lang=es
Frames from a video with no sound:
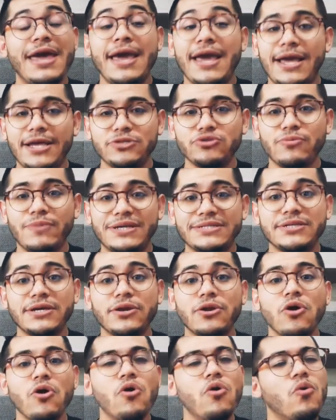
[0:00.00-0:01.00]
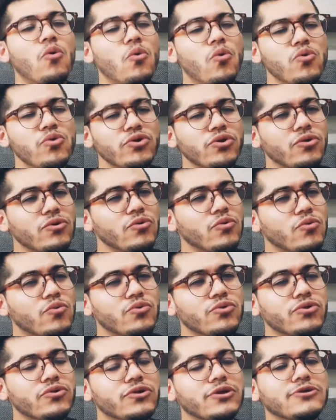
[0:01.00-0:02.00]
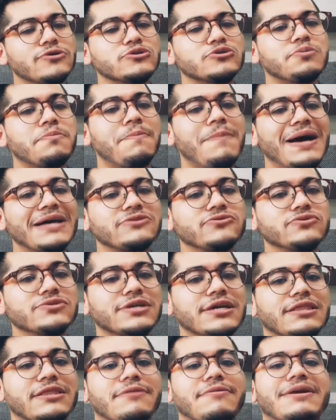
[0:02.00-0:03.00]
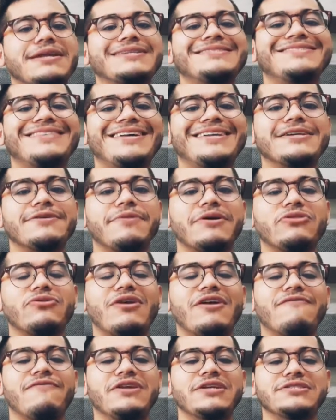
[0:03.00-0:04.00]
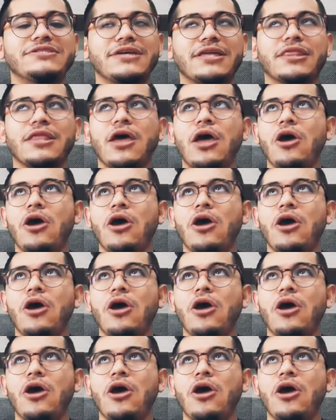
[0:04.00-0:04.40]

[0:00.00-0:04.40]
Eso va a ser uno, uno de los pasos que te van a estar llevando a la felicidad.